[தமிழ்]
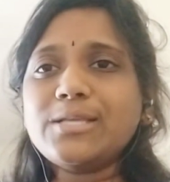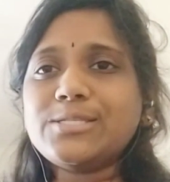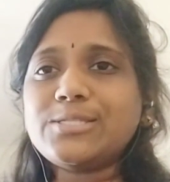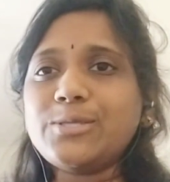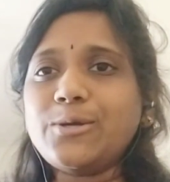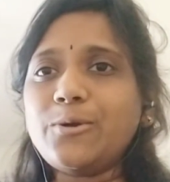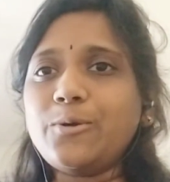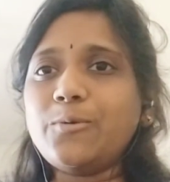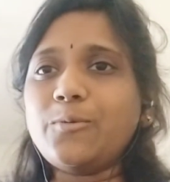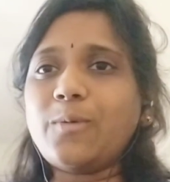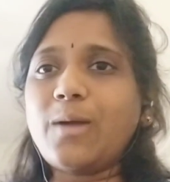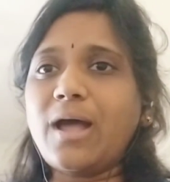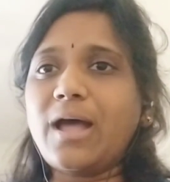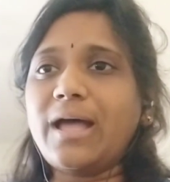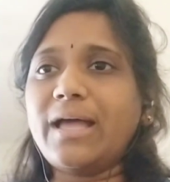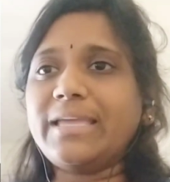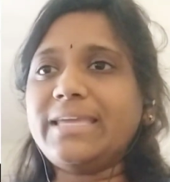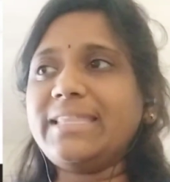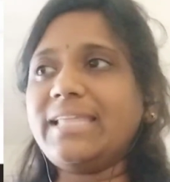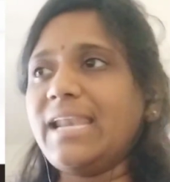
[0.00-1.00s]
ஸோ
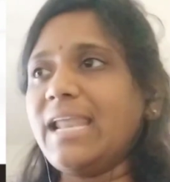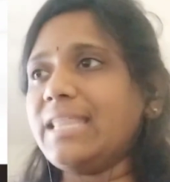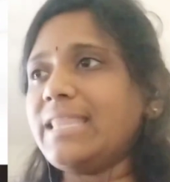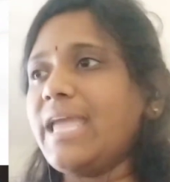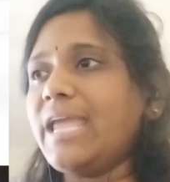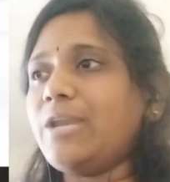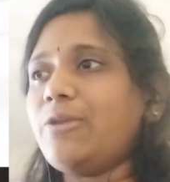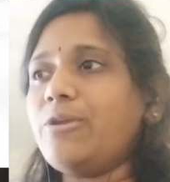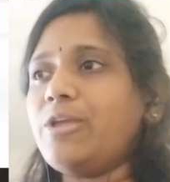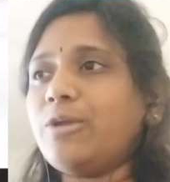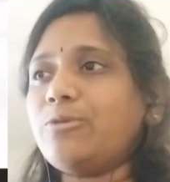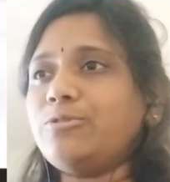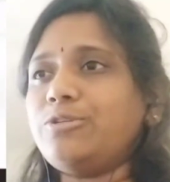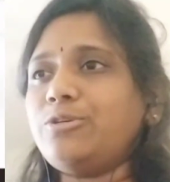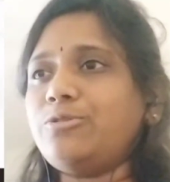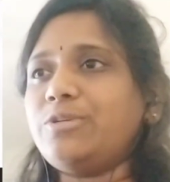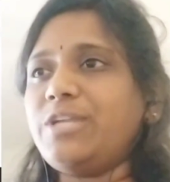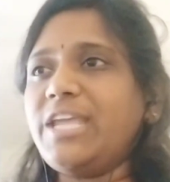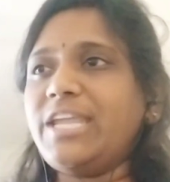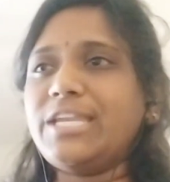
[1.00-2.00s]
uh, இதெல்லாம் தான் என்னுடைய
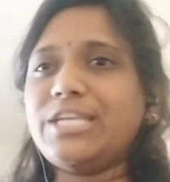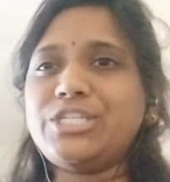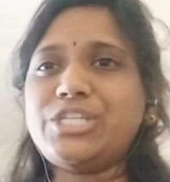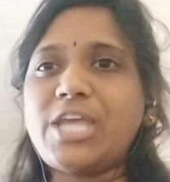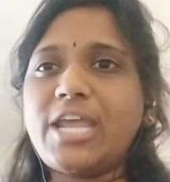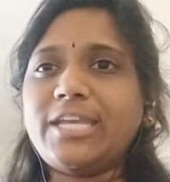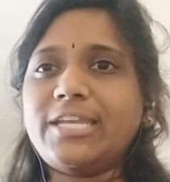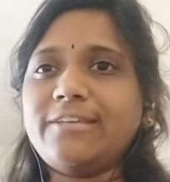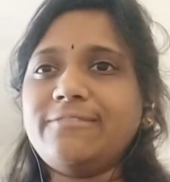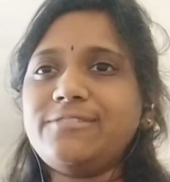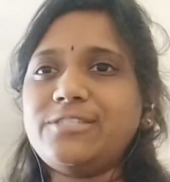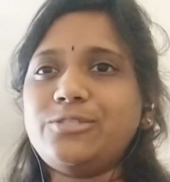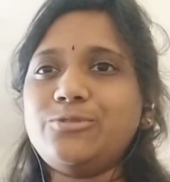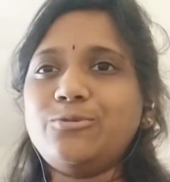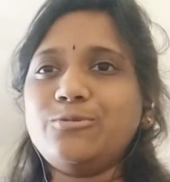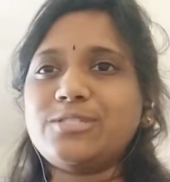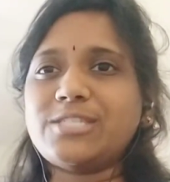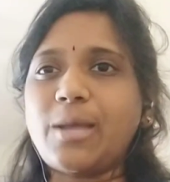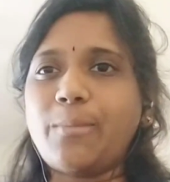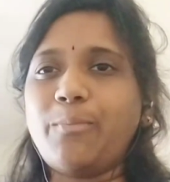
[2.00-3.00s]
குட்டி குட்டி இனிஷியேட்டிவ்ஸ்
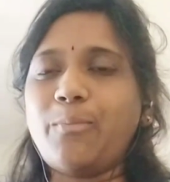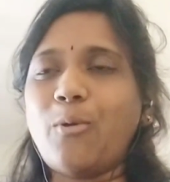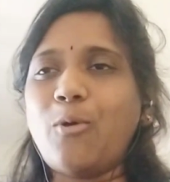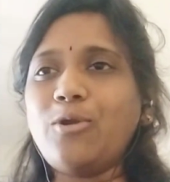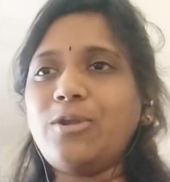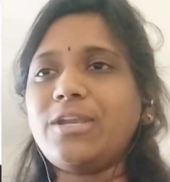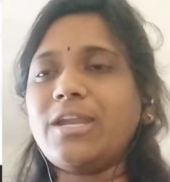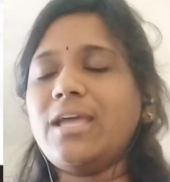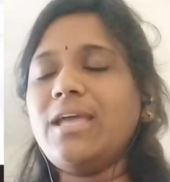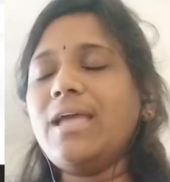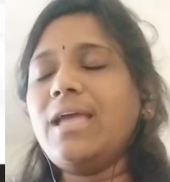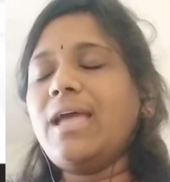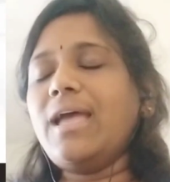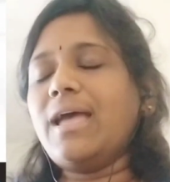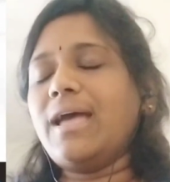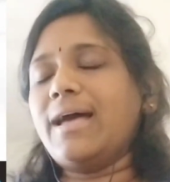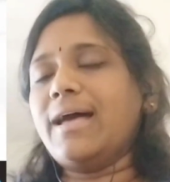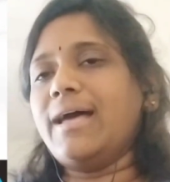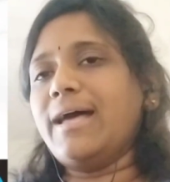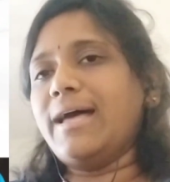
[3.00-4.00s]
டூ சப்போர்ட்
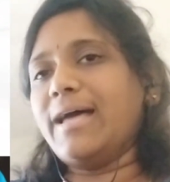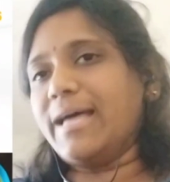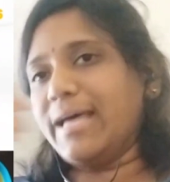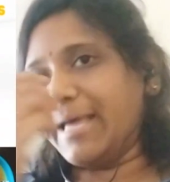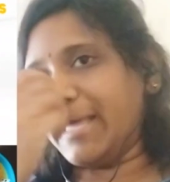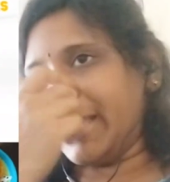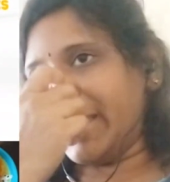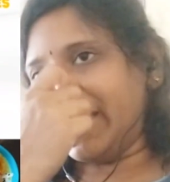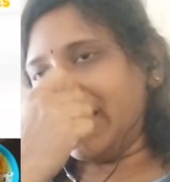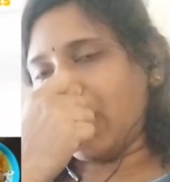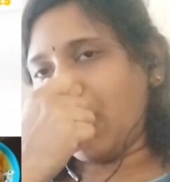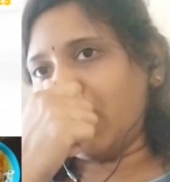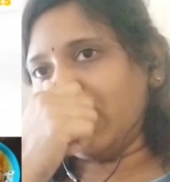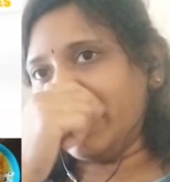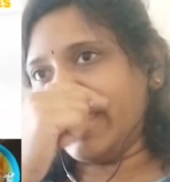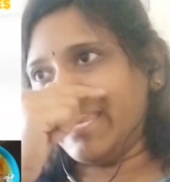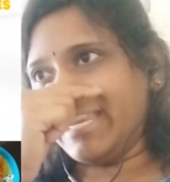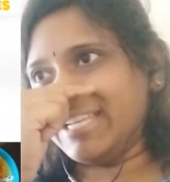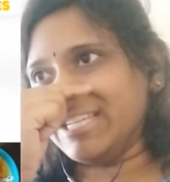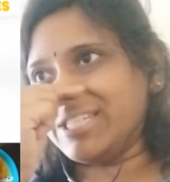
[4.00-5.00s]
இன் ஆல்
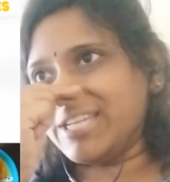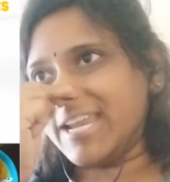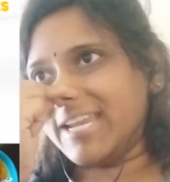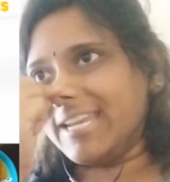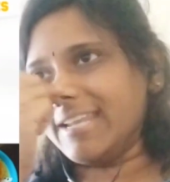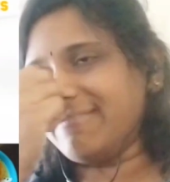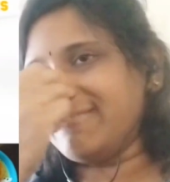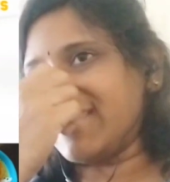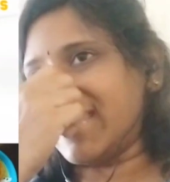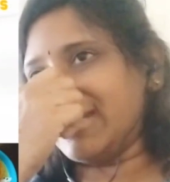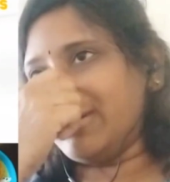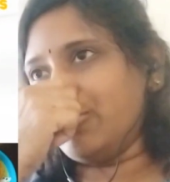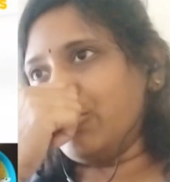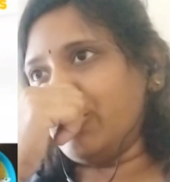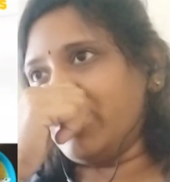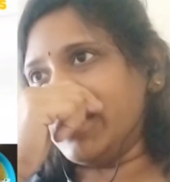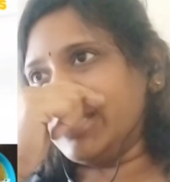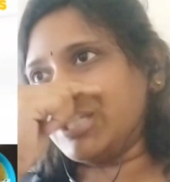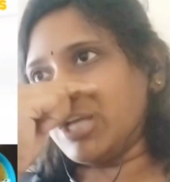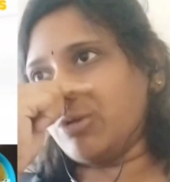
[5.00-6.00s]
த இனிஷியேட்டிவ்ஸ் அண்ட் டூ
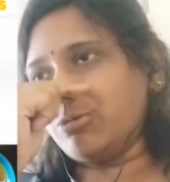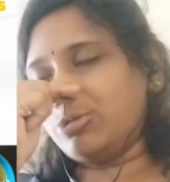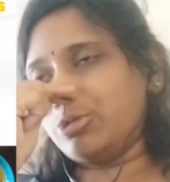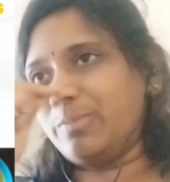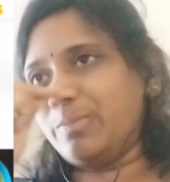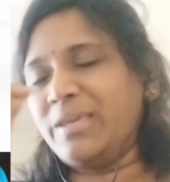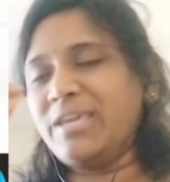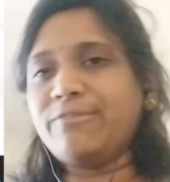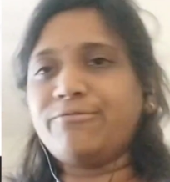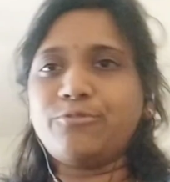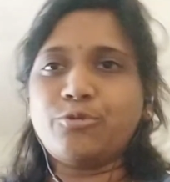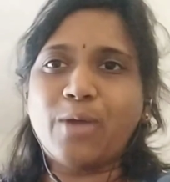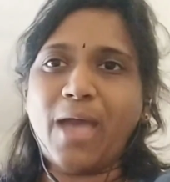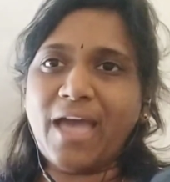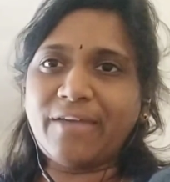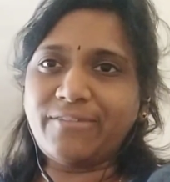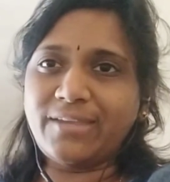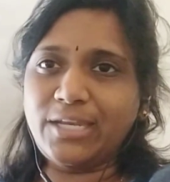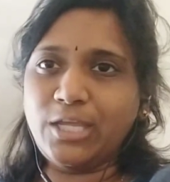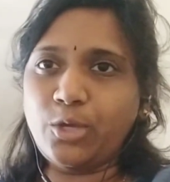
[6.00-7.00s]
ரீச் அவுட் டு மீ இஃப் யூ
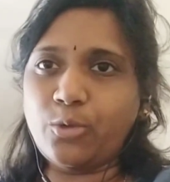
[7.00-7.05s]
ஹேவ் எனி